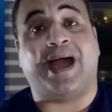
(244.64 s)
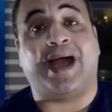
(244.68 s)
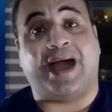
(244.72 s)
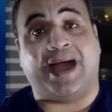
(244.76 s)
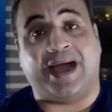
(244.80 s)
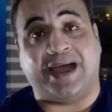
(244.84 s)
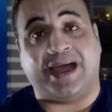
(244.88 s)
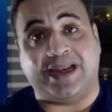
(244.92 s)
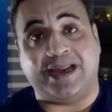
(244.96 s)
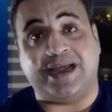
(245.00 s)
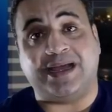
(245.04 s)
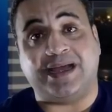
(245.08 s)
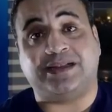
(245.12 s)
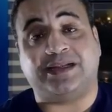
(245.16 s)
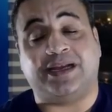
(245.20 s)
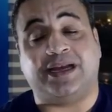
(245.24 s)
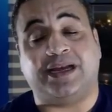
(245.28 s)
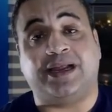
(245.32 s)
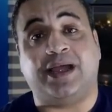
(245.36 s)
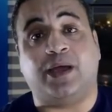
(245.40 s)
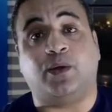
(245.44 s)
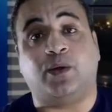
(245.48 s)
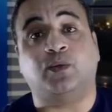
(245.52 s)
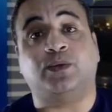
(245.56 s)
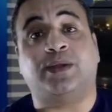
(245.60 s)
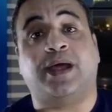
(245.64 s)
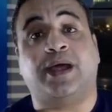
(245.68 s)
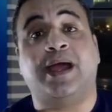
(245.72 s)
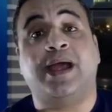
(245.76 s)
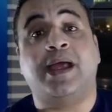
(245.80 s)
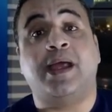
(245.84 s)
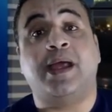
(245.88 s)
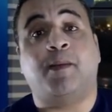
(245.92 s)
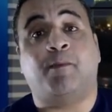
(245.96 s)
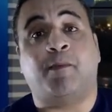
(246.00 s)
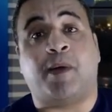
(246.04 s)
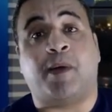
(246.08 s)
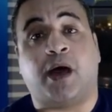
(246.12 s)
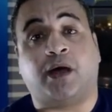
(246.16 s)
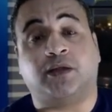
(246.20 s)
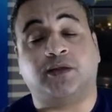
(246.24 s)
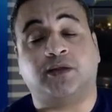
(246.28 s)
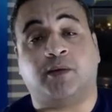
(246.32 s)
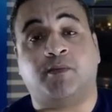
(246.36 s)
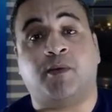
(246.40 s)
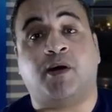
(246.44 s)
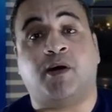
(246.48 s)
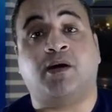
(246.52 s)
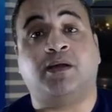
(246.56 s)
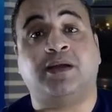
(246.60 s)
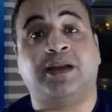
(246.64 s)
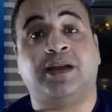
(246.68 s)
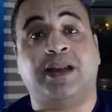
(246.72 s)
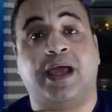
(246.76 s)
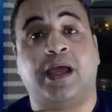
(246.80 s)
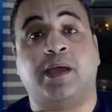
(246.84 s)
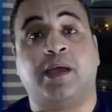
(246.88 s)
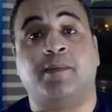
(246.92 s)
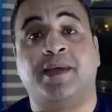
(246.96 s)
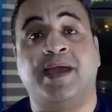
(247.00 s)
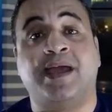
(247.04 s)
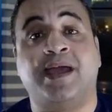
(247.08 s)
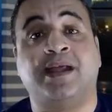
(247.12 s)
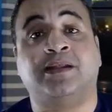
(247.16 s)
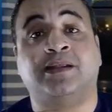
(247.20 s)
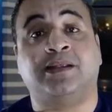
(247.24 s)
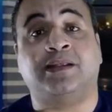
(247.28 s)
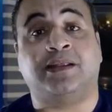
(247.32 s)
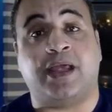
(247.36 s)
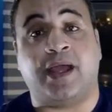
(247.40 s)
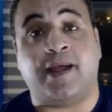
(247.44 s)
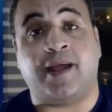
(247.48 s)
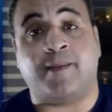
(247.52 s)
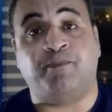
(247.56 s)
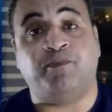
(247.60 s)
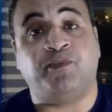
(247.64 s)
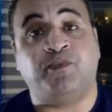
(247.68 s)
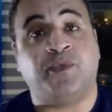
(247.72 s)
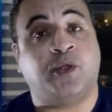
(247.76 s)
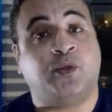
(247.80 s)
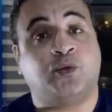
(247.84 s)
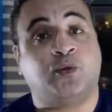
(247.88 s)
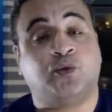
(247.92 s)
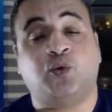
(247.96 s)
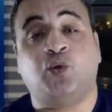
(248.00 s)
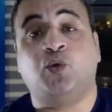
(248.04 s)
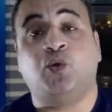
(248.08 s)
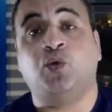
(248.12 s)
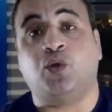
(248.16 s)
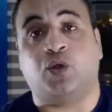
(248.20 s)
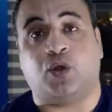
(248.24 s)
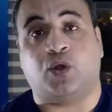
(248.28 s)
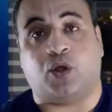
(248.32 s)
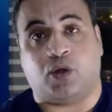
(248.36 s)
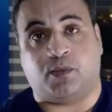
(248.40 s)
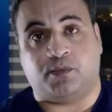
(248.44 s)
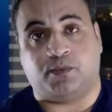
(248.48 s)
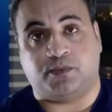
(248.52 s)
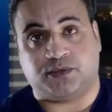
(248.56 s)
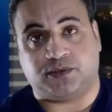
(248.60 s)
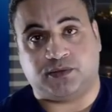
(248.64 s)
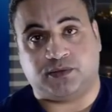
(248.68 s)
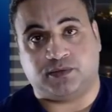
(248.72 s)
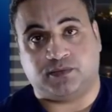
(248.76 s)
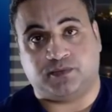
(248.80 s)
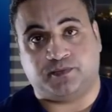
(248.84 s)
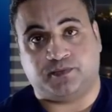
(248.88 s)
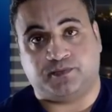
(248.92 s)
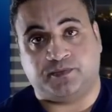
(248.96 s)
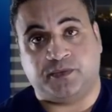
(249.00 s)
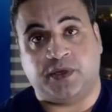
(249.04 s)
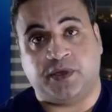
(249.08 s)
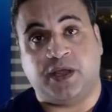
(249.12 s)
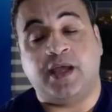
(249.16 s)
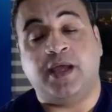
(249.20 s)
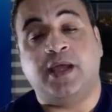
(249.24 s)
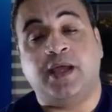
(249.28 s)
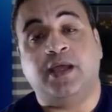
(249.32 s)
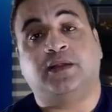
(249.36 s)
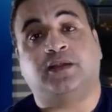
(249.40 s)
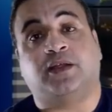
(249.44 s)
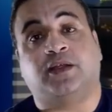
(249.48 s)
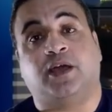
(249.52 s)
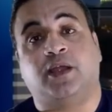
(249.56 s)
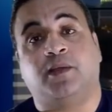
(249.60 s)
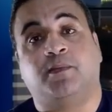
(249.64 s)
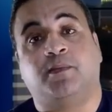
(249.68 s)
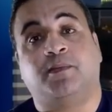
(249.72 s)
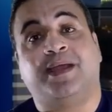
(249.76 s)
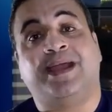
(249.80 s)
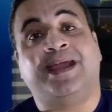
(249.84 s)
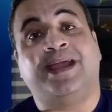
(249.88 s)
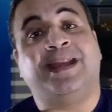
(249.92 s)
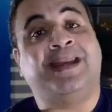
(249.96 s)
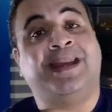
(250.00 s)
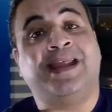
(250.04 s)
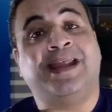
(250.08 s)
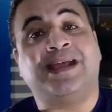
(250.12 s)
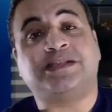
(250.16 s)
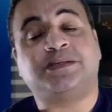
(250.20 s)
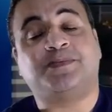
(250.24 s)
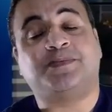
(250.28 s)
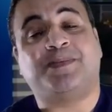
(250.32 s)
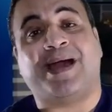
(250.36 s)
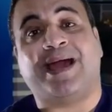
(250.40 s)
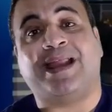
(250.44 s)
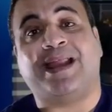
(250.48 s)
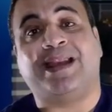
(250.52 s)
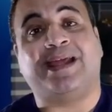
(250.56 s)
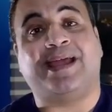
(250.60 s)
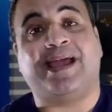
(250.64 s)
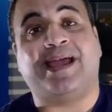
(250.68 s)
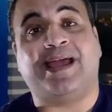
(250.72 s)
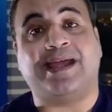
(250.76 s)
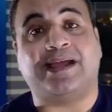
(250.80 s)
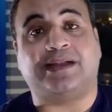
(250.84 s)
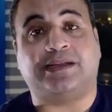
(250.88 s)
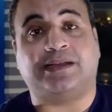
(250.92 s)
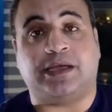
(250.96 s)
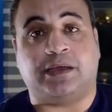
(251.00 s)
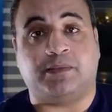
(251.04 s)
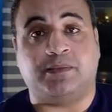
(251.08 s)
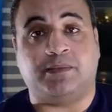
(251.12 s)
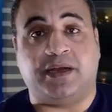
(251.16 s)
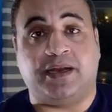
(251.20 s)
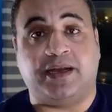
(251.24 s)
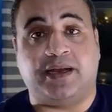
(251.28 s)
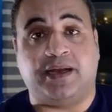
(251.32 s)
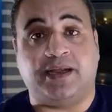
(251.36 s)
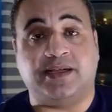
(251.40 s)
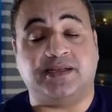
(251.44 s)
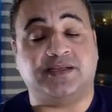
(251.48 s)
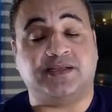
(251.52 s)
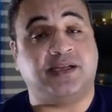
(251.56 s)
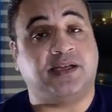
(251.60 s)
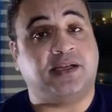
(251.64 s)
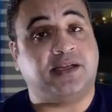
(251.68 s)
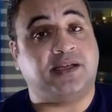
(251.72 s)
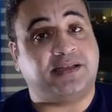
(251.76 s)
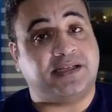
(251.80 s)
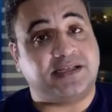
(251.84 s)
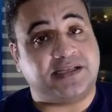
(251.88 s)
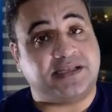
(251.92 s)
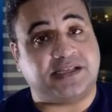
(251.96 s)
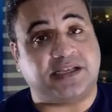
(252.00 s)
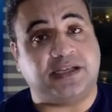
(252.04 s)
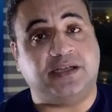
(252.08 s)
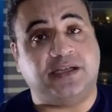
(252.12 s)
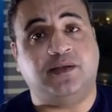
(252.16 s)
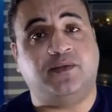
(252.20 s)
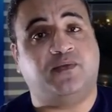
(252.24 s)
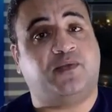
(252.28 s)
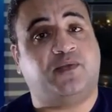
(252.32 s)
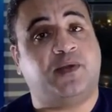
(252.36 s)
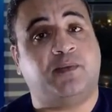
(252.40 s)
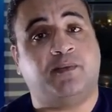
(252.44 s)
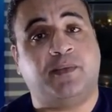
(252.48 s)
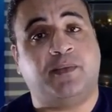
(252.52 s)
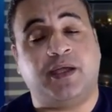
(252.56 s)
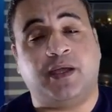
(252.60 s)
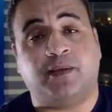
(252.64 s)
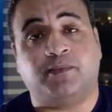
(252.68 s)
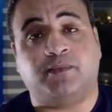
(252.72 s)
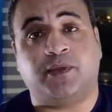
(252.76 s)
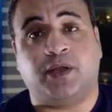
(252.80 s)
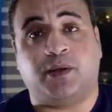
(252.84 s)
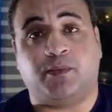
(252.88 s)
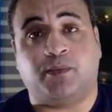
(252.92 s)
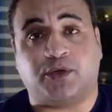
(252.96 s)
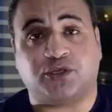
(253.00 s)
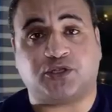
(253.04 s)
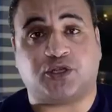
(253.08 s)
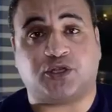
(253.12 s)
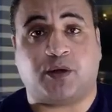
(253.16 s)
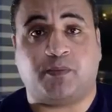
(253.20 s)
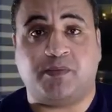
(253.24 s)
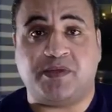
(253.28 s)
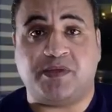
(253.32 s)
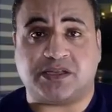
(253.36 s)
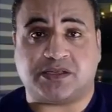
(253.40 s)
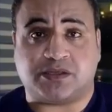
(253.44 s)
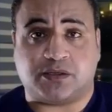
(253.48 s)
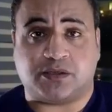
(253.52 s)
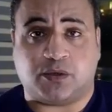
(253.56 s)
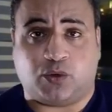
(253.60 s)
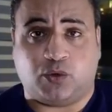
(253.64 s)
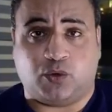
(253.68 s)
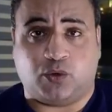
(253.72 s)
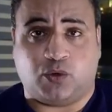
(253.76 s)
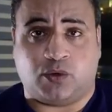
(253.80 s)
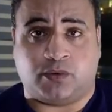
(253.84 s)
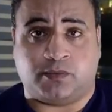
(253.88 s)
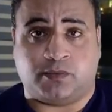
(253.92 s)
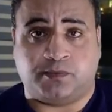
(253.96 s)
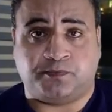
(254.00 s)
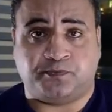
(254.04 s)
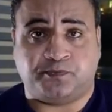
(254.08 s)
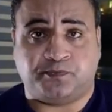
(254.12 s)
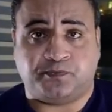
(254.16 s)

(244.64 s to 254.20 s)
عاليه الجوده مع ضمان لامان تام طول العمر طيب الناس بقى اللي جايه تعمل الليزك 90% من البشر بيصلح لهم